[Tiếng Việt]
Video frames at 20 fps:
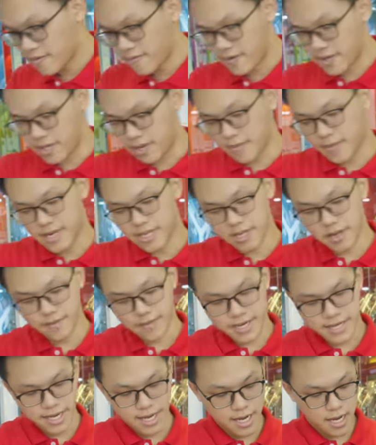Vậy thì bây giờ
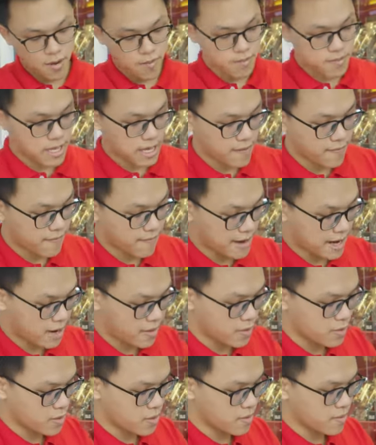mình sẽ cộng thêm
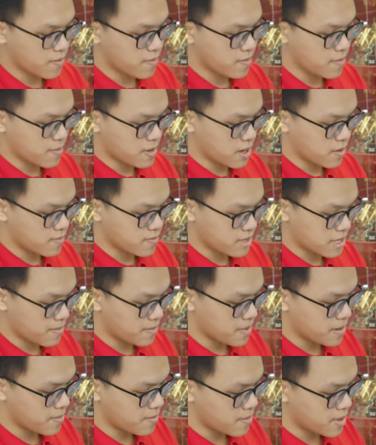vào đúng không? Cộng
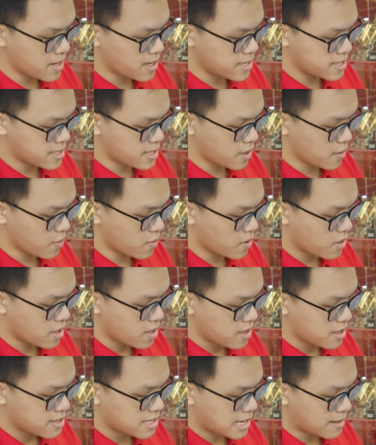thêm
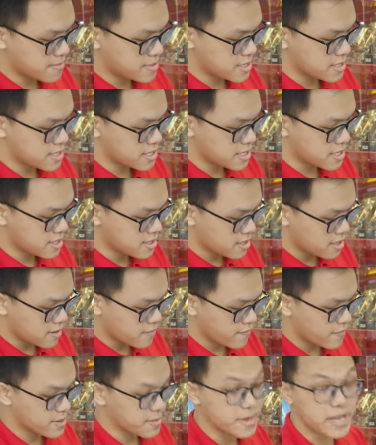10.899.
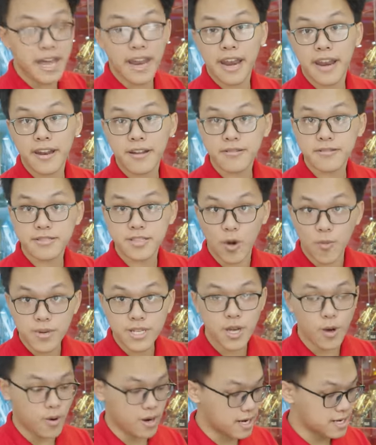Vậy bây giờ đã 60
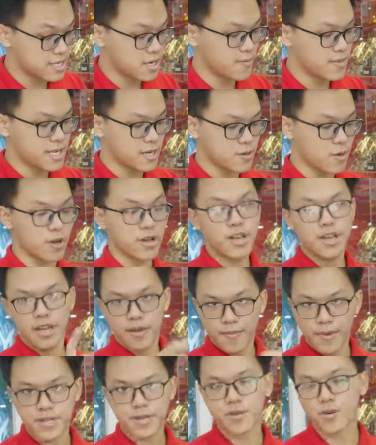triệu rồi, gần 60 triệu rồi.
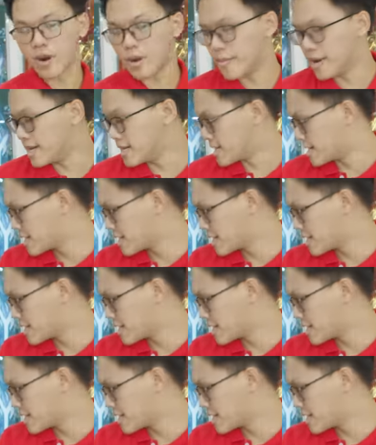Bây giờ tiếp tục là main